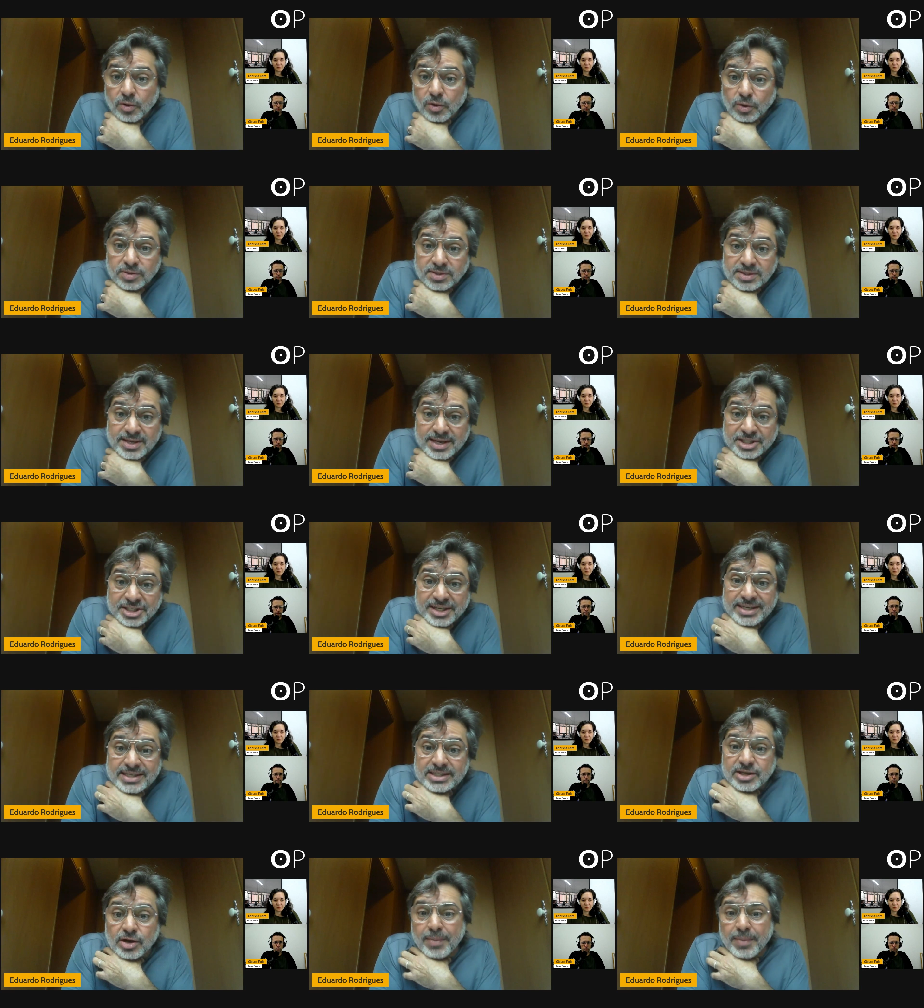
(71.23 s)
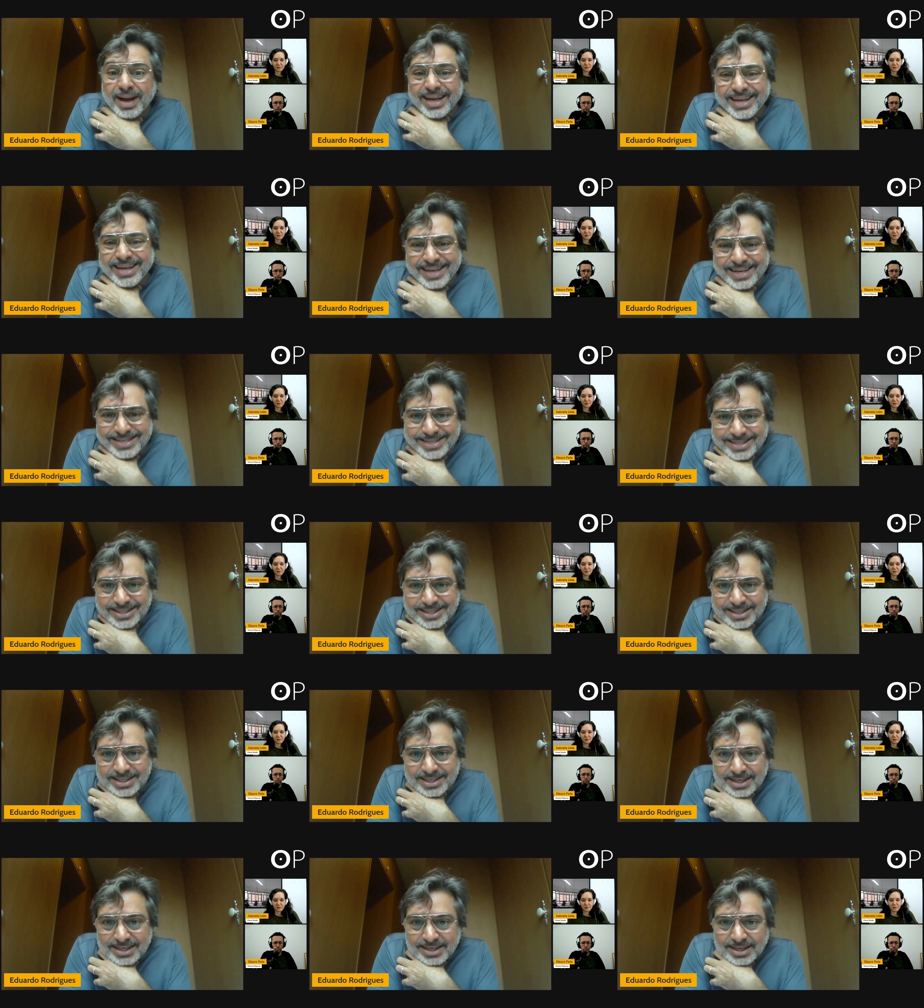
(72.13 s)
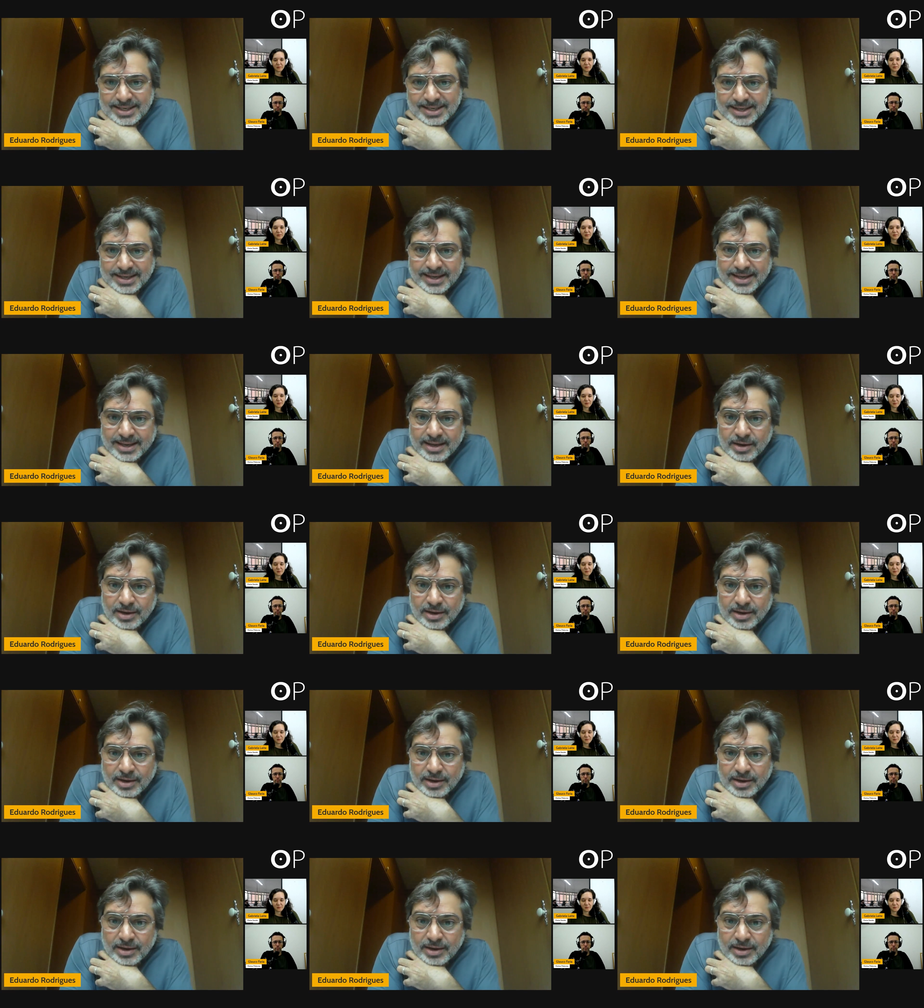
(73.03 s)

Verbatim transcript: Ou seja, isso é uma rede, né?